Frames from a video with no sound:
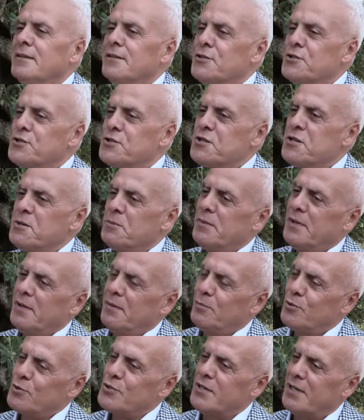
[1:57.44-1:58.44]

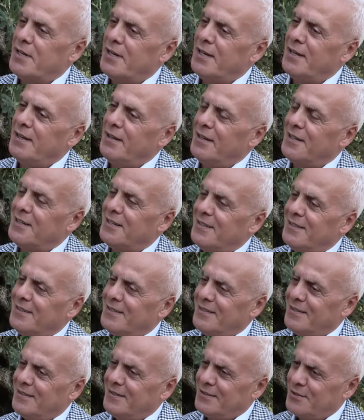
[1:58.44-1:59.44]
şimdi bu sene ilk
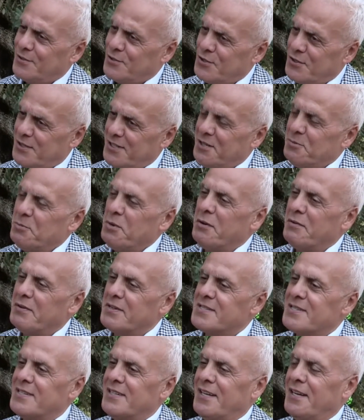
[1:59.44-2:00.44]
e, ciddi
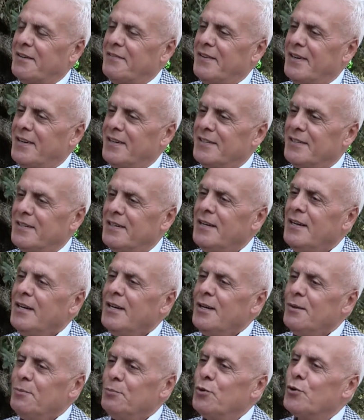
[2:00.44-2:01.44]
meyvesini de verdi.
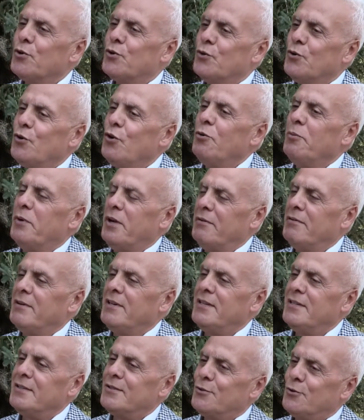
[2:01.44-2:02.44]
Bugün o
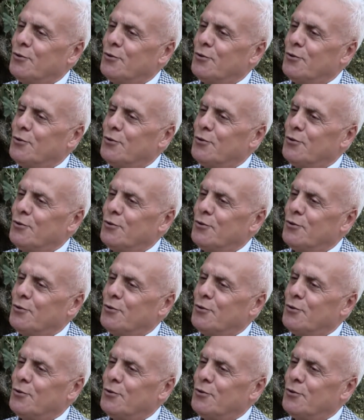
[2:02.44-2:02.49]
meyveyi